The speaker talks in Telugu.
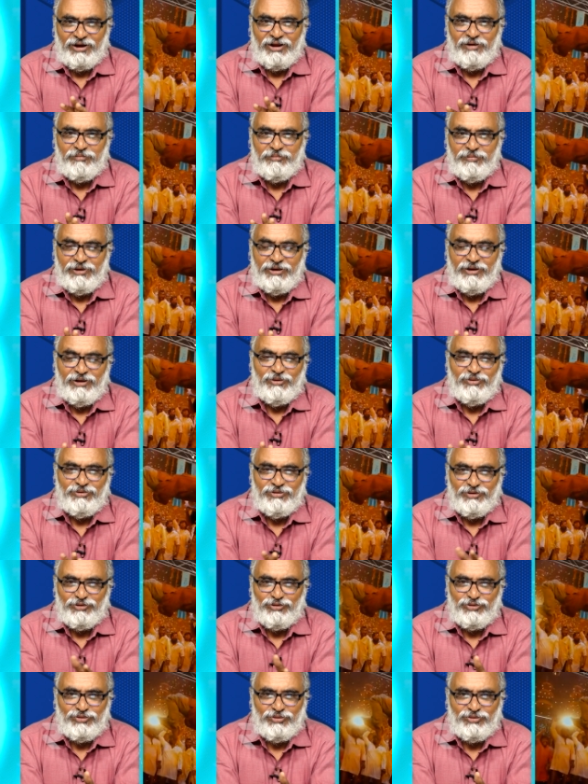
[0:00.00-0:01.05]
ఎలా బిహేవ్
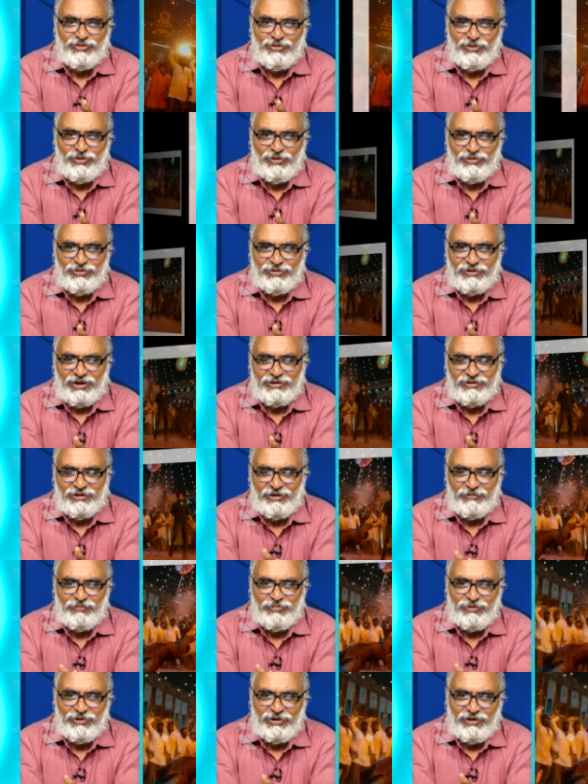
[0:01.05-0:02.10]
చేస్తుందో
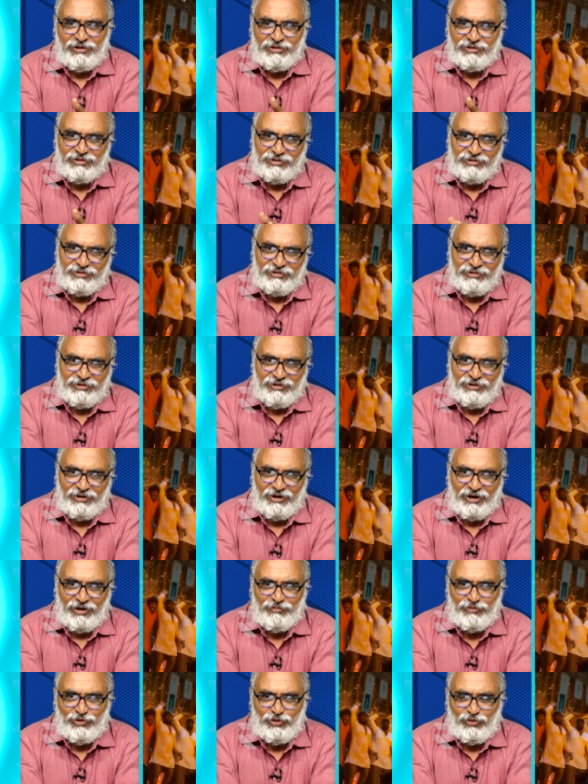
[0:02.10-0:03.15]
దాదాపుగా
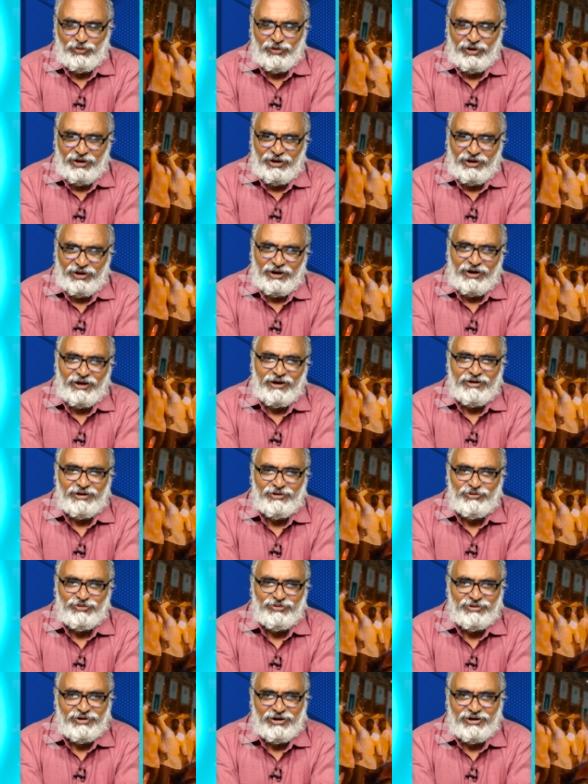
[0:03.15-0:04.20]
రామ్ కూడా అలాగే
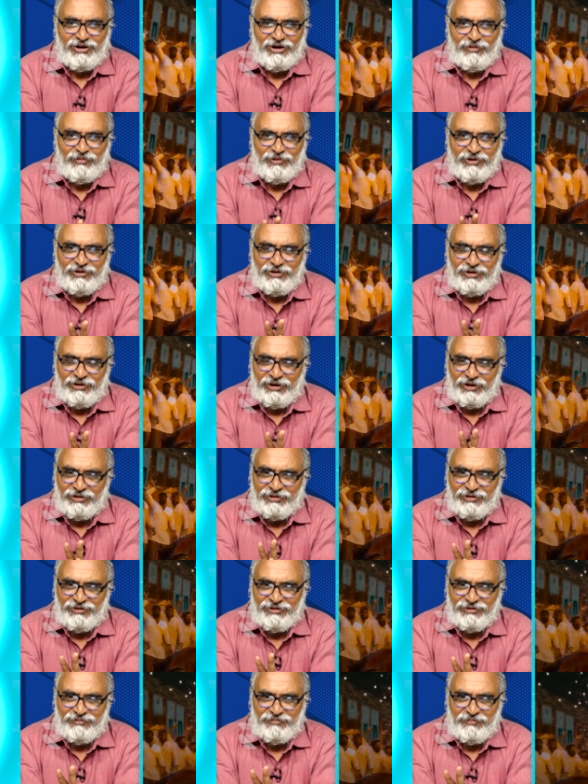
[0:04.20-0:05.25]
ఉంటాడు కాబట్టి అది